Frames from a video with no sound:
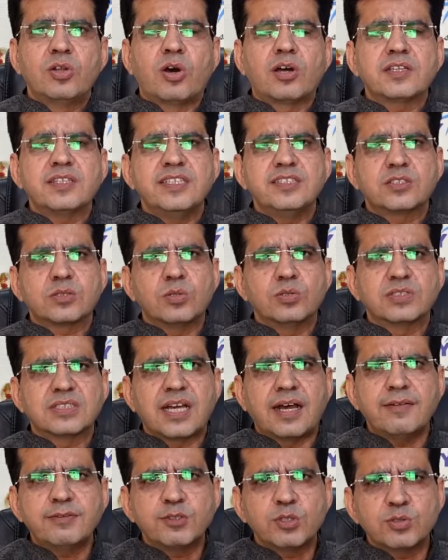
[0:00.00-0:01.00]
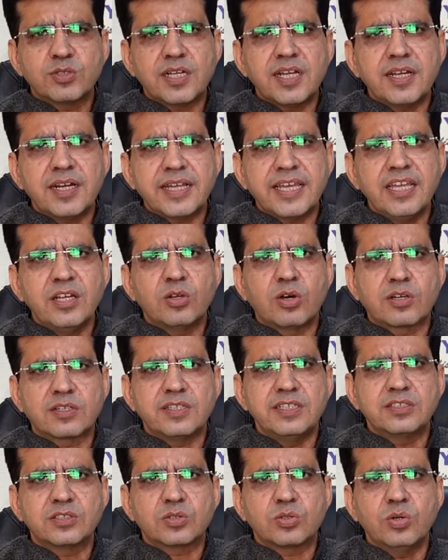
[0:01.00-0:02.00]
नॉर्थ ईस्ट को साफ सुथरा रखें
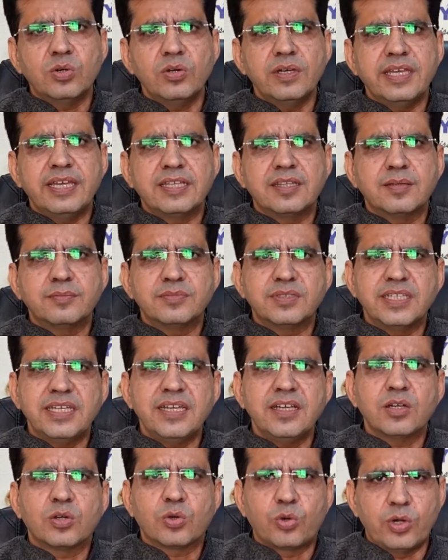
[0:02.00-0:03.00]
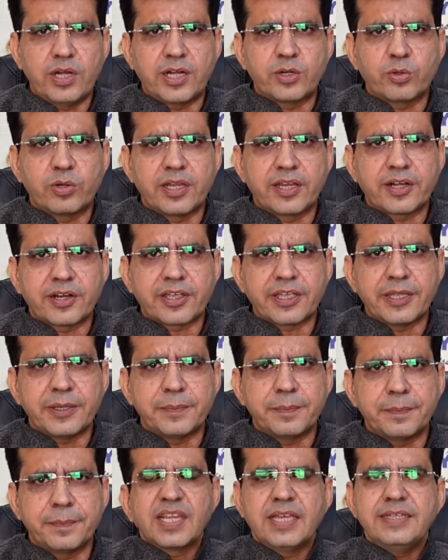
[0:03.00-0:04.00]
नॉर्थ ईस्ट को एकदम से खुला डुला
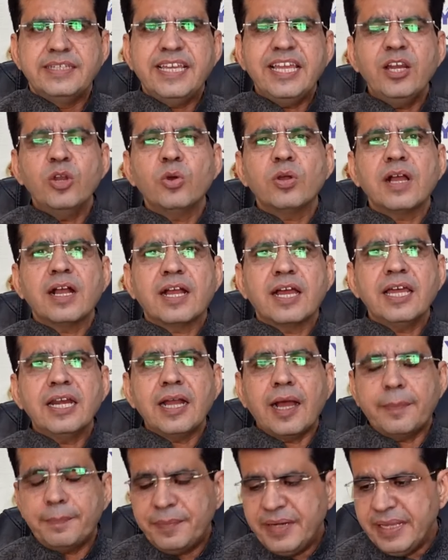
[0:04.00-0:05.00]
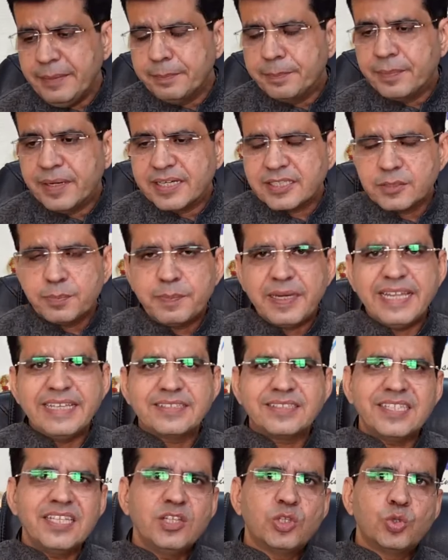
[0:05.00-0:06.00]
रखें ये लोग अगर अपने बर्थ
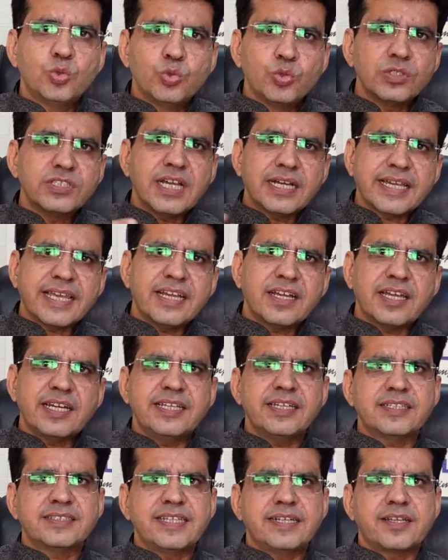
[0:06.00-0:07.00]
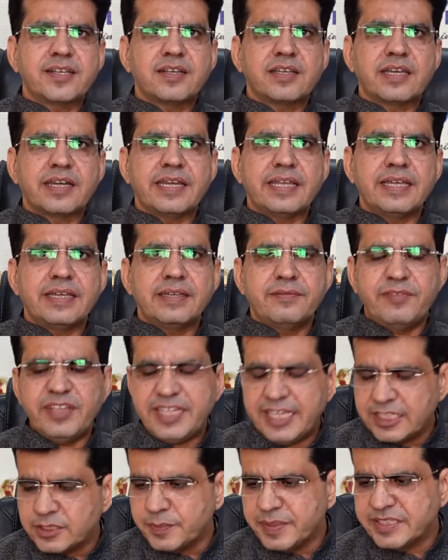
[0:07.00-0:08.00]
प्लेस से दूर जाके करियर सेटल करें
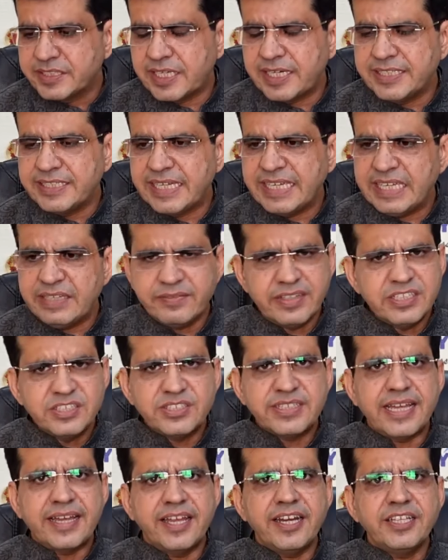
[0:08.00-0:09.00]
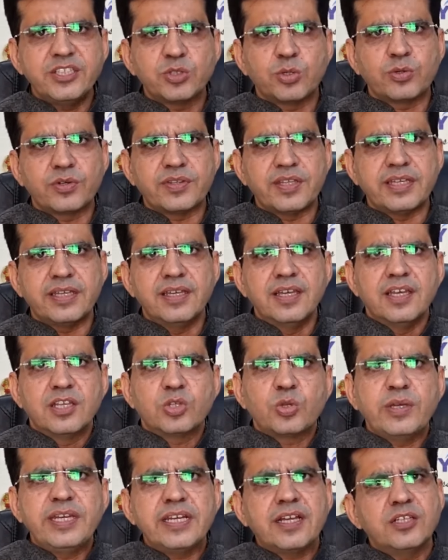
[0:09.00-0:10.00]
विदेश में चले जाएं इवन शहर ही छोड़ दें
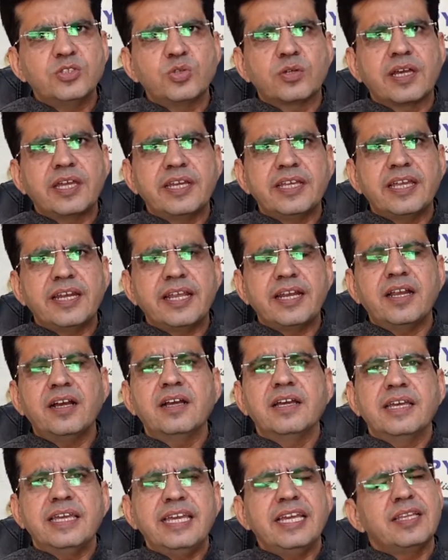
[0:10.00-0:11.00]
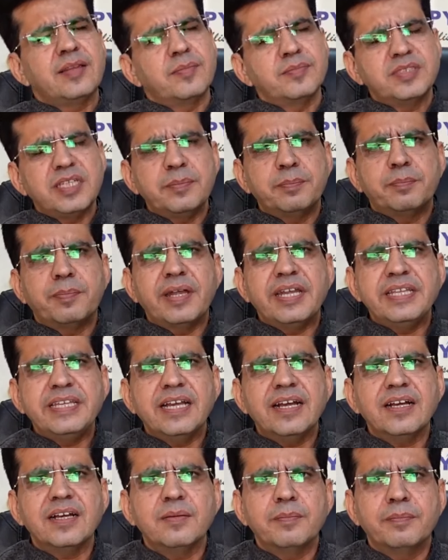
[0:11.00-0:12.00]
तो इनका जो करियर है ना एकदम से
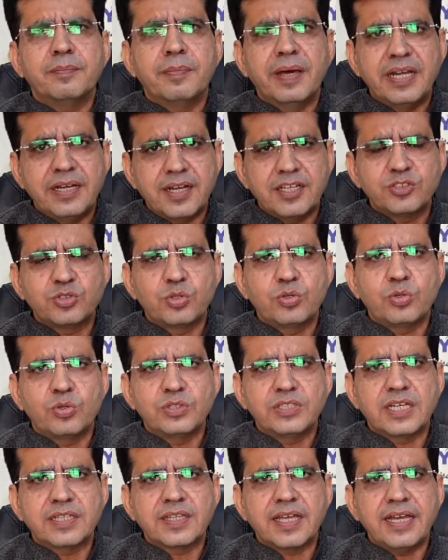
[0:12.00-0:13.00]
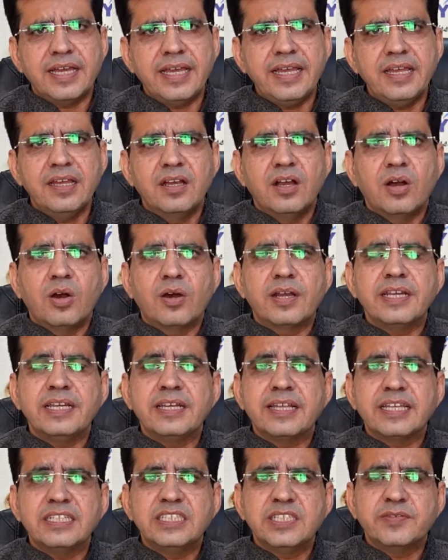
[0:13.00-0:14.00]
बढ़िया बनना शुरू हो जाता है और
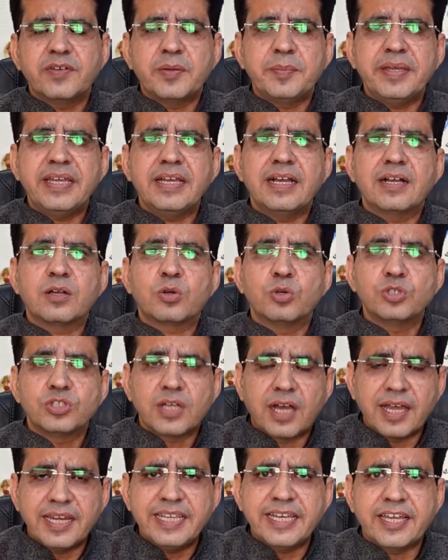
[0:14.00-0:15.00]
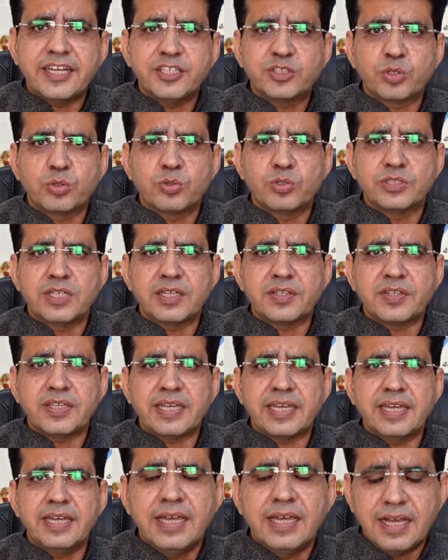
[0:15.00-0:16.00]
इनके जीवन में खुशहाली आनी शुरू हो जाती
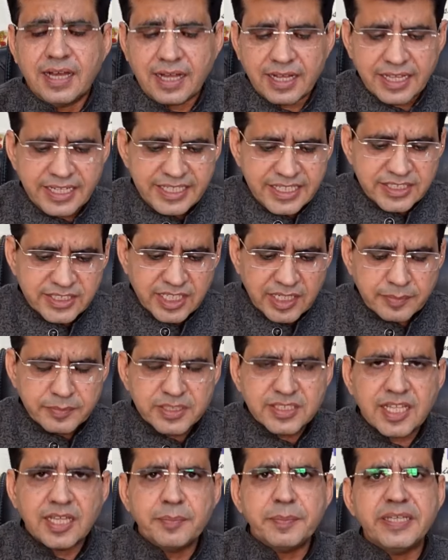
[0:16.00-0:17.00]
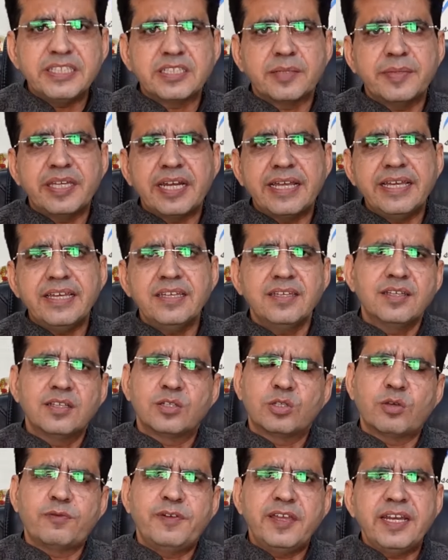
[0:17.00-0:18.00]
है अगर ये जन्म स्थान पर जमे
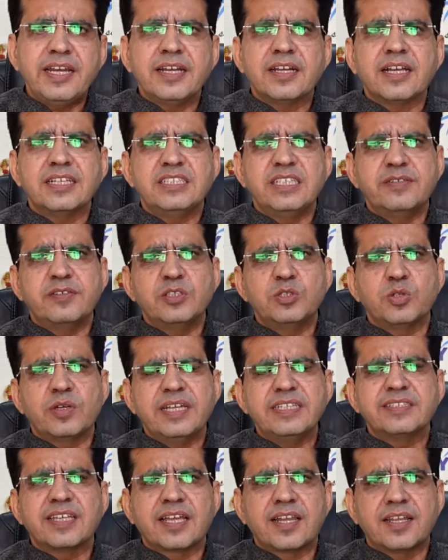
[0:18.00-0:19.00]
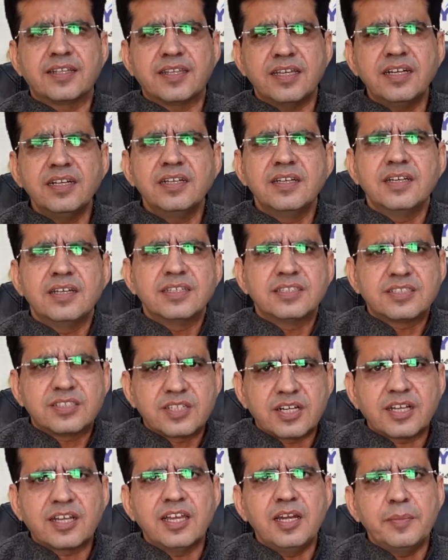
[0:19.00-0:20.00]
रहें तो फिर इनका जीवन जो है ज़्यादातर
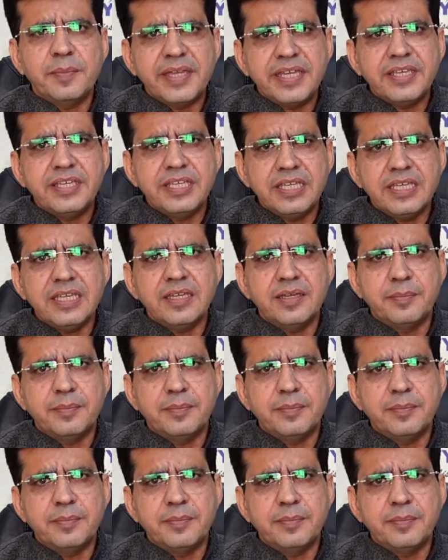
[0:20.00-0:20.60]
स्ट्रगल में ही